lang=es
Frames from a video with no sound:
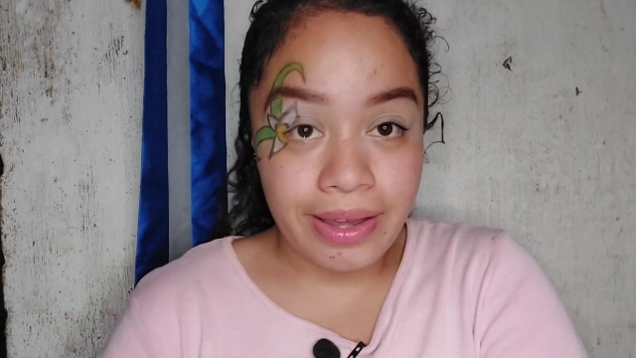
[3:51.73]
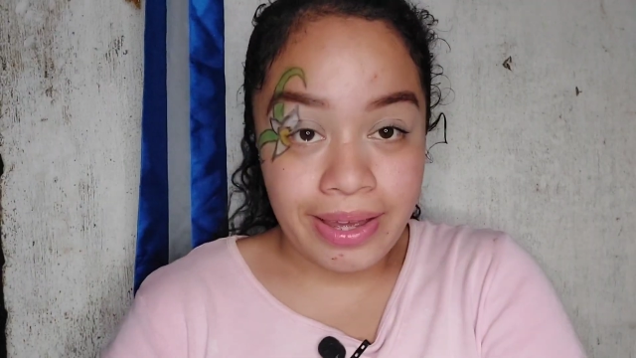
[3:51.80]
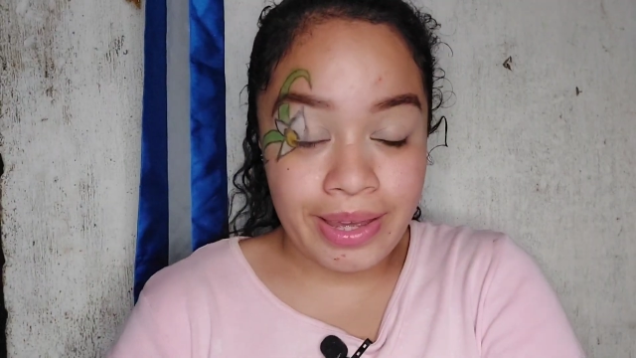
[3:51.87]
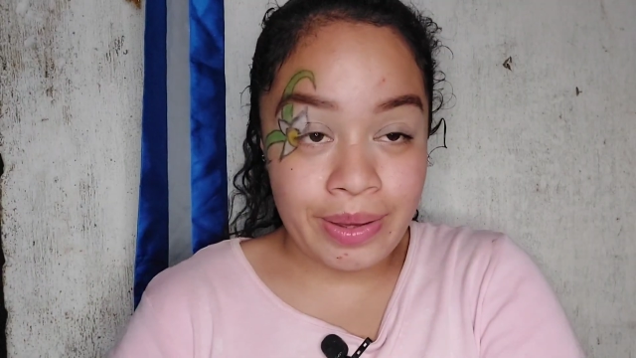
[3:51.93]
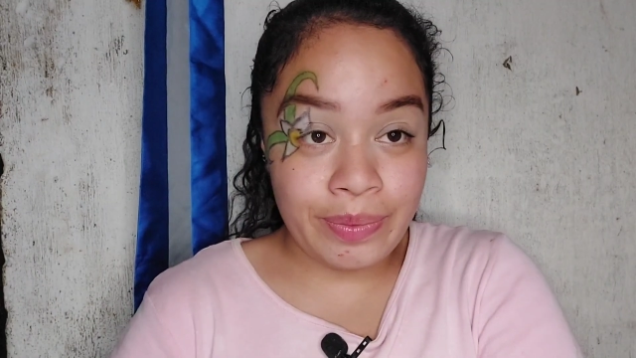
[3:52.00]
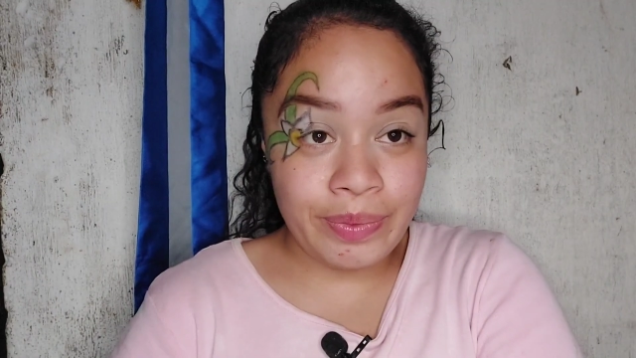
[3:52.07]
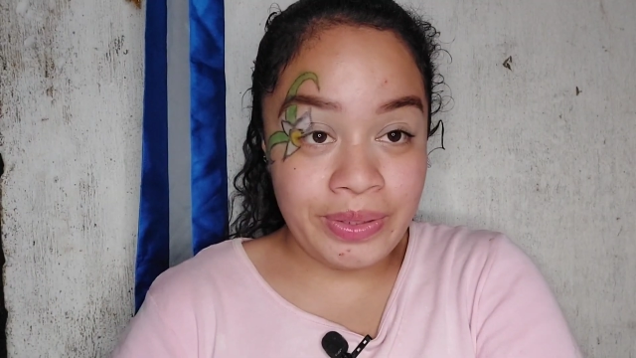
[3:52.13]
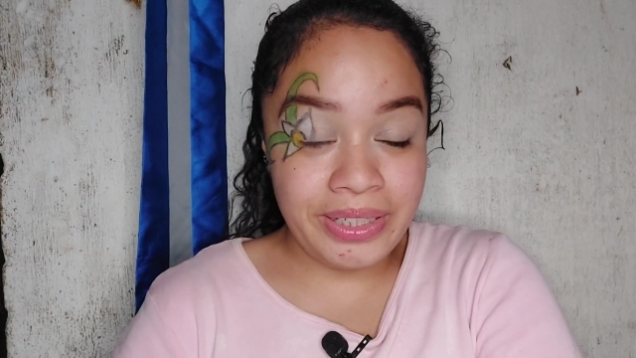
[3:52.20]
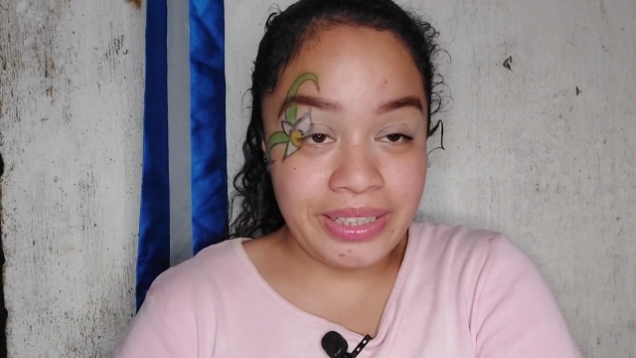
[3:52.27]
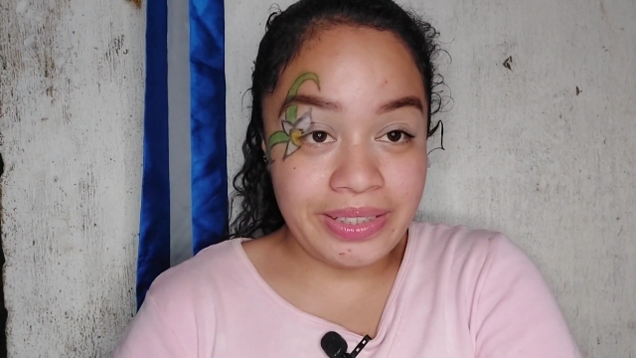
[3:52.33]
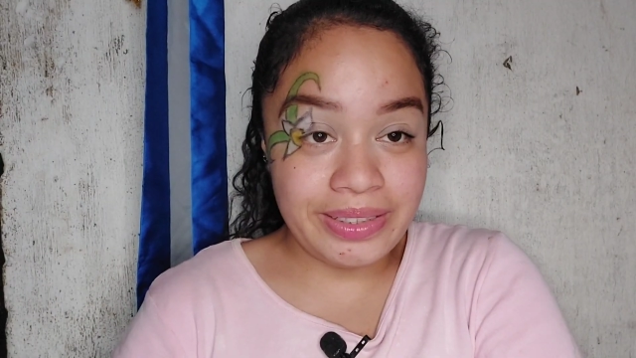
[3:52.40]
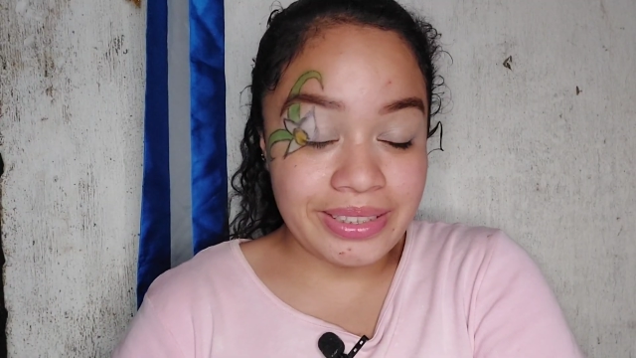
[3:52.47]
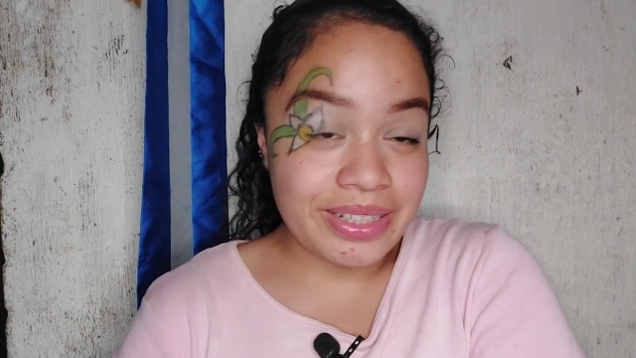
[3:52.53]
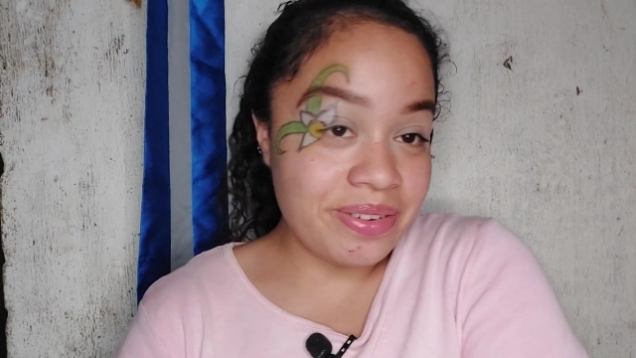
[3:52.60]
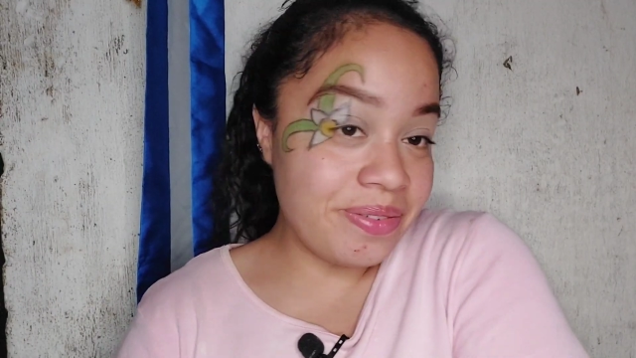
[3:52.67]
¡Qué
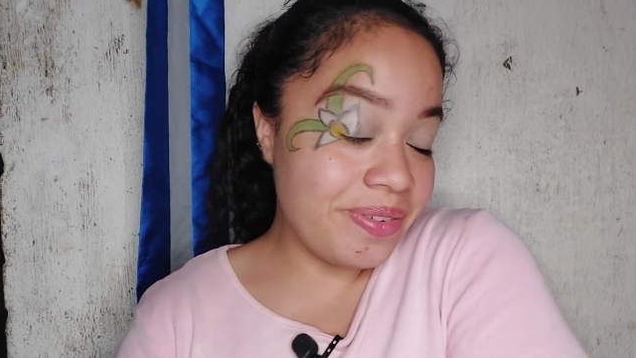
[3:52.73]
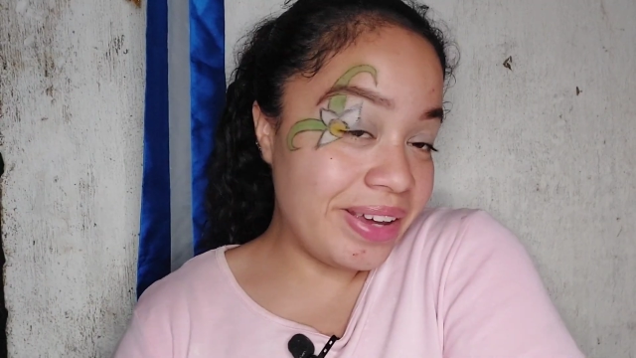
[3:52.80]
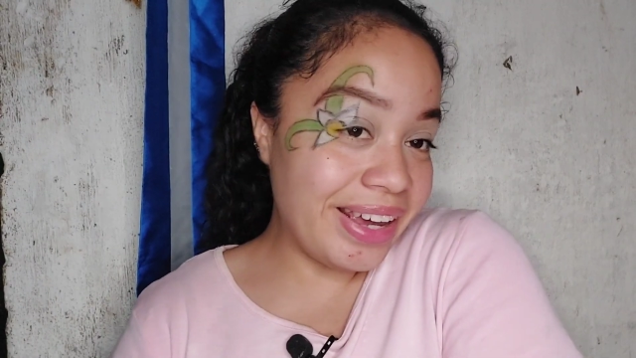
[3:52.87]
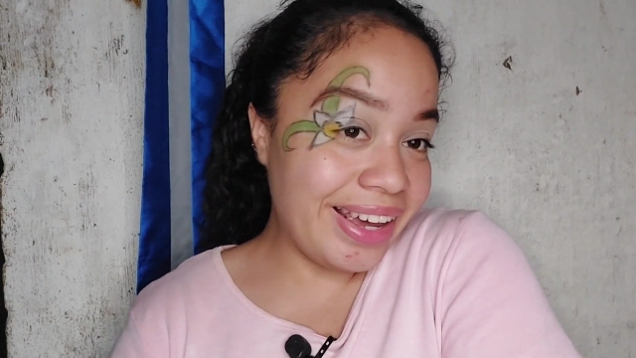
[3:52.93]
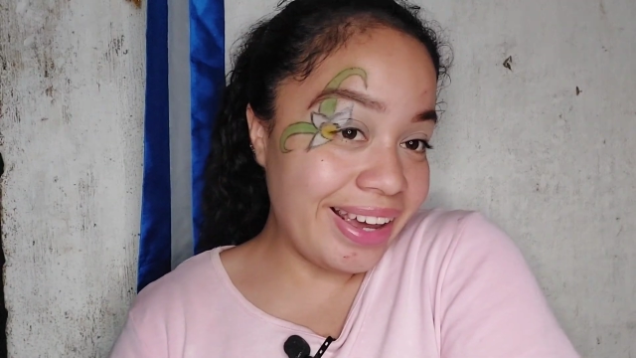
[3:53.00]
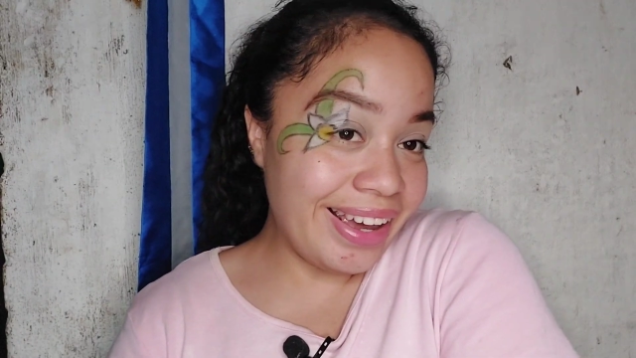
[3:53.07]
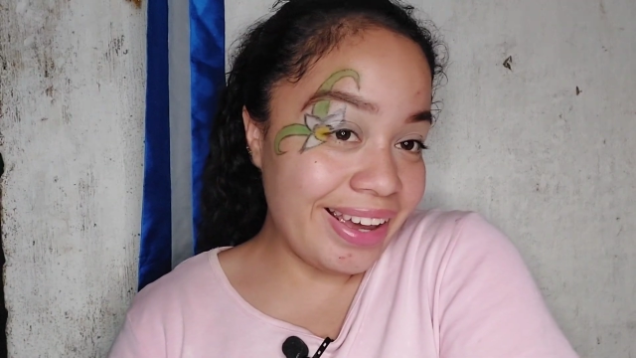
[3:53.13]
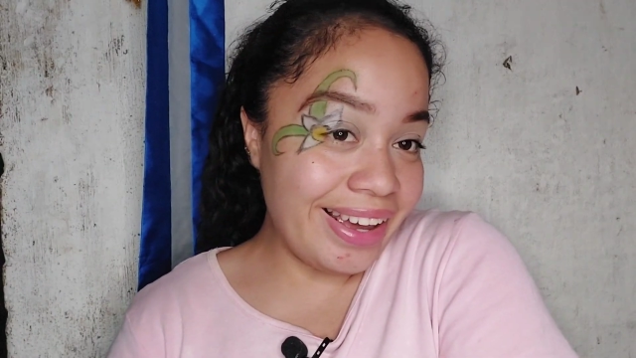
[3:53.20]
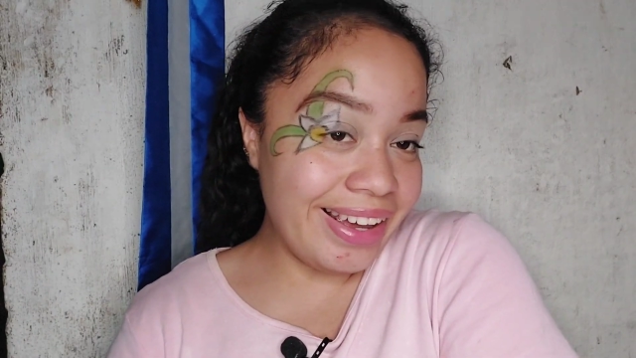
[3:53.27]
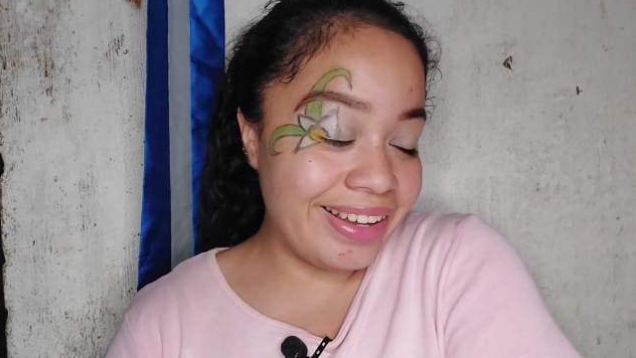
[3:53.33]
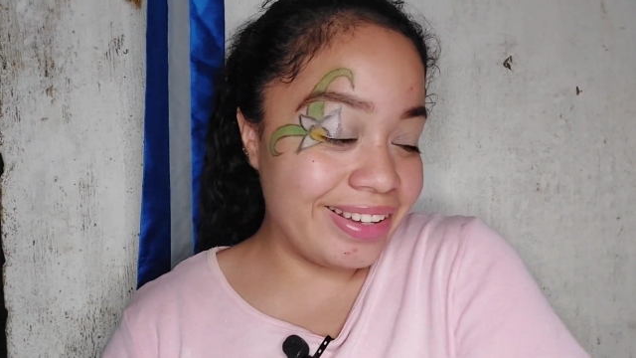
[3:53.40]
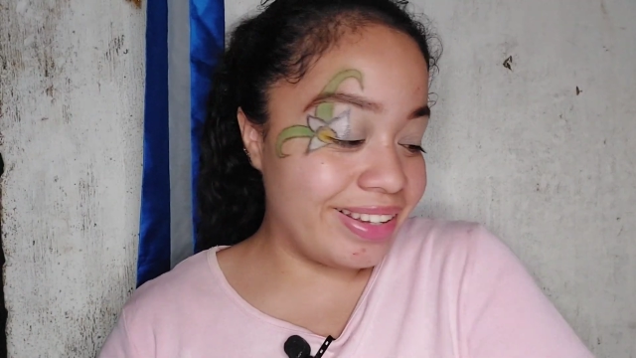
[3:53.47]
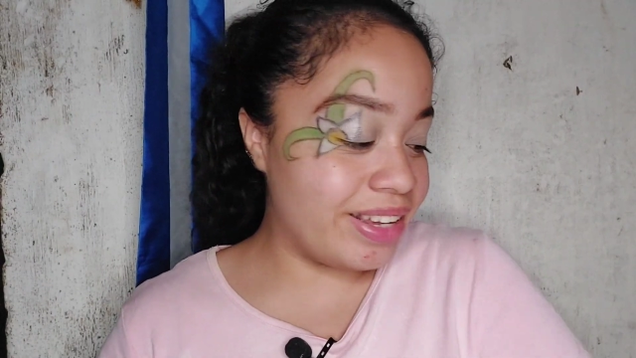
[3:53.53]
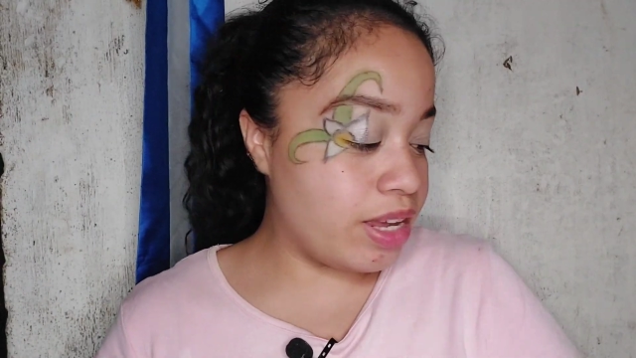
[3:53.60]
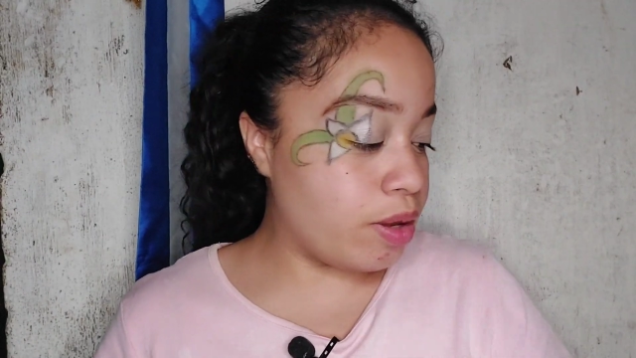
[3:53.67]
bonito se ve!
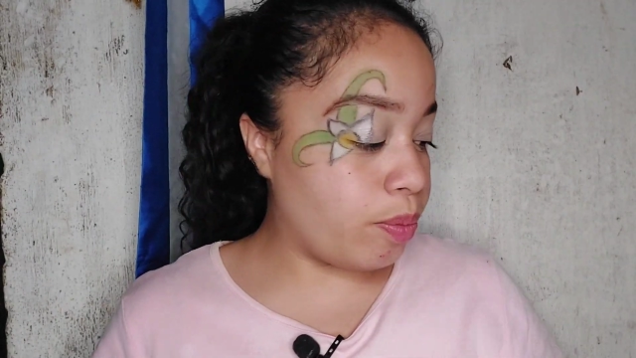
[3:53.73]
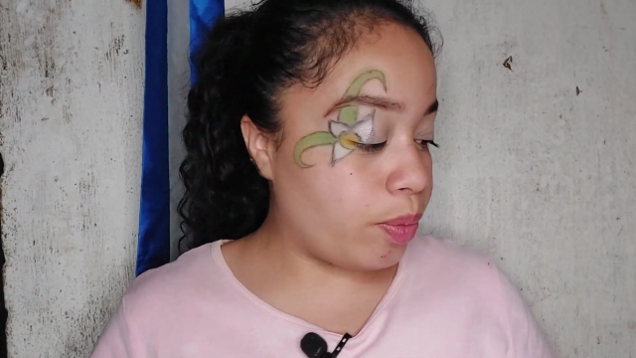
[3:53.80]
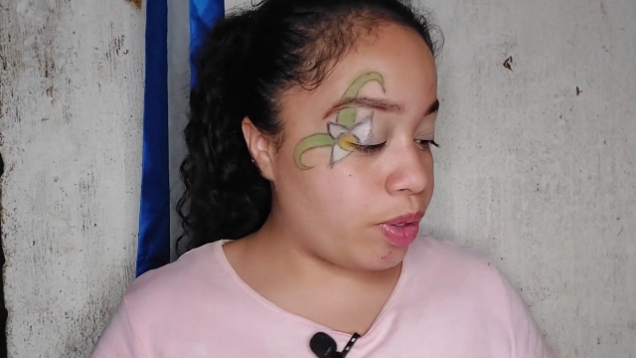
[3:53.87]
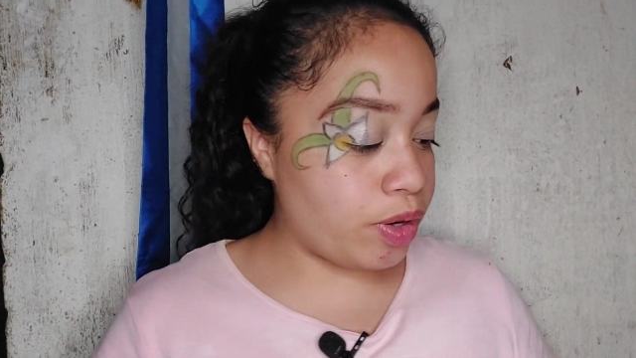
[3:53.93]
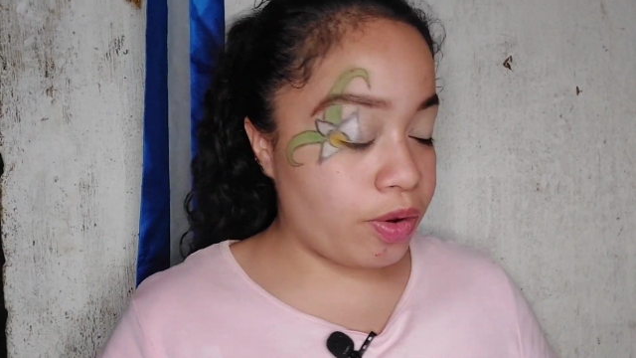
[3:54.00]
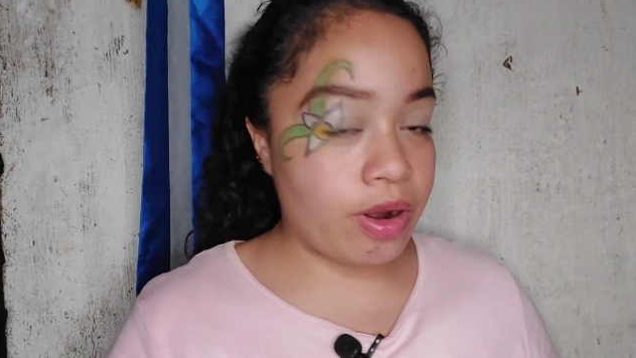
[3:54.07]
Bueno,